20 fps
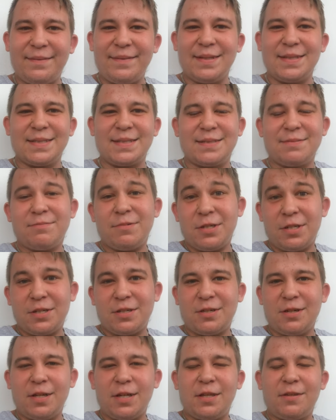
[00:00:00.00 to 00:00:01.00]
Tak więc
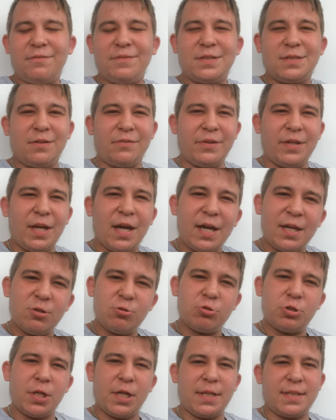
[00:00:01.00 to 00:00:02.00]
moi kochani widzowie, ja
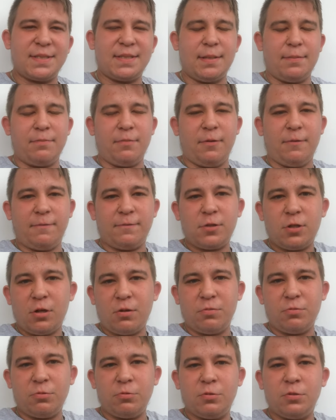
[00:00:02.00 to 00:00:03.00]
już jestem w
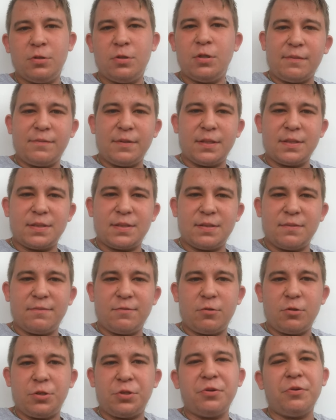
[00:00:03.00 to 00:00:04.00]
domu, tak więc
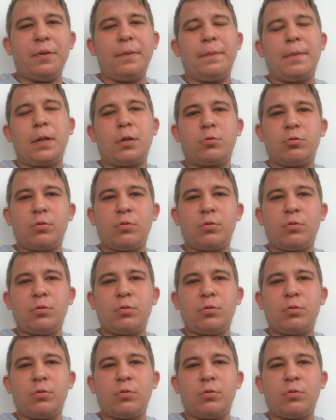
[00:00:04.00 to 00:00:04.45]
wróciłem